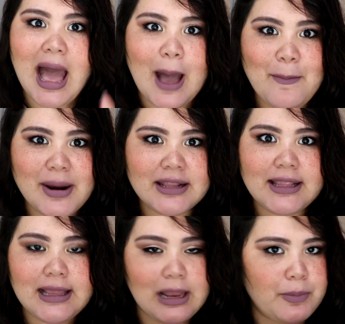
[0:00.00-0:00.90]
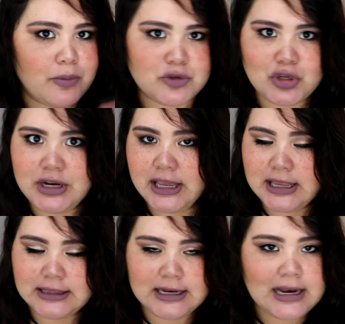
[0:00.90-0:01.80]
Aparte de las promociones que
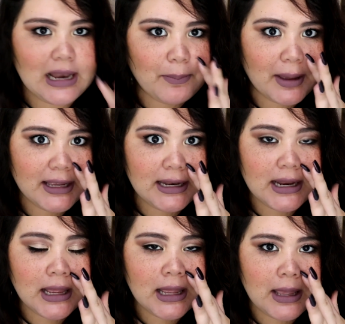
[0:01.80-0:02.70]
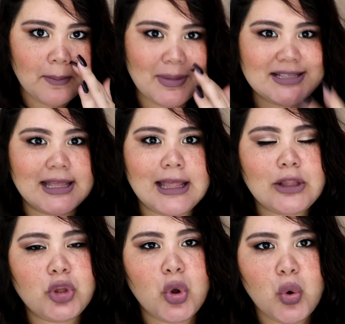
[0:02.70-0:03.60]
ya tienen en la página, me está
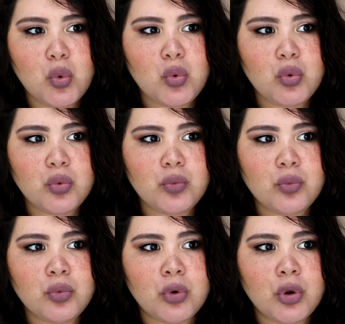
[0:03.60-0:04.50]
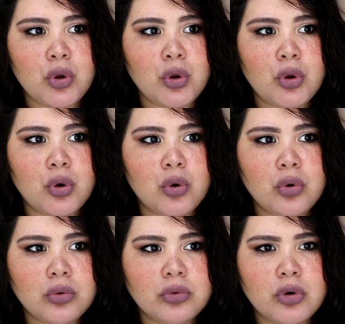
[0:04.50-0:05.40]
dando un
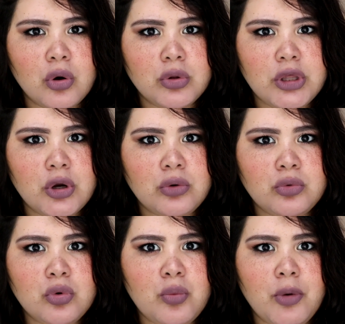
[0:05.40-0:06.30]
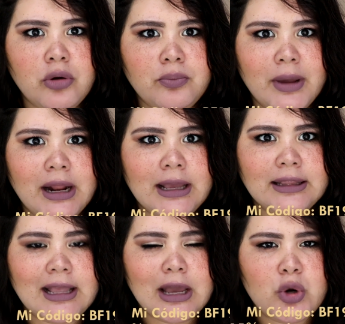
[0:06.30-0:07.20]
código, un cupón para que
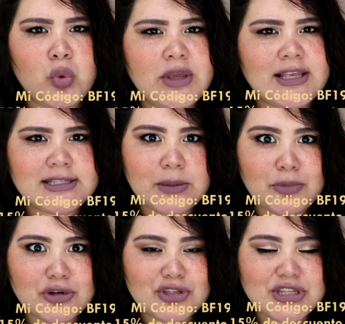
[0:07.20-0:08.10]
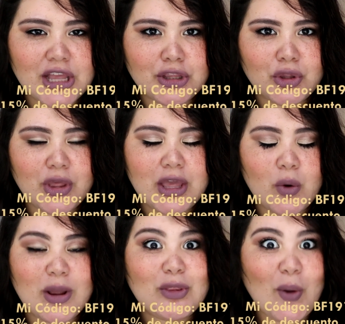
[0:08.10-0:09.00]
tengan un 15% de
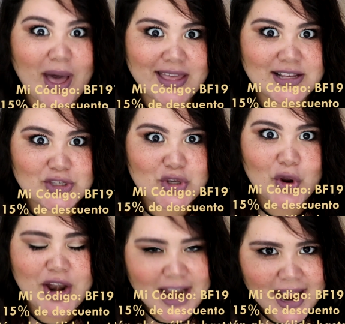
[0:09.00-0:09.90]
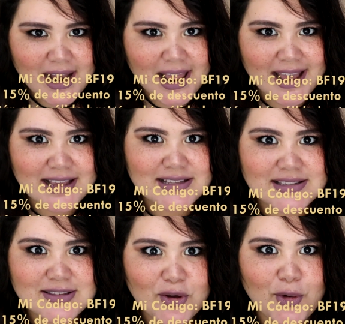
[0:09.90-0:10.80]
descuento adicional a
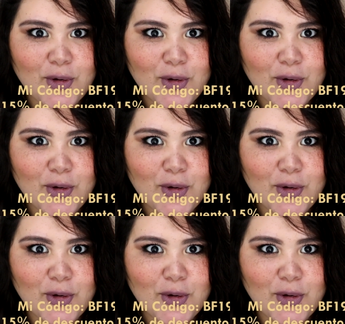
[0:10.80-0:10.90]
esto.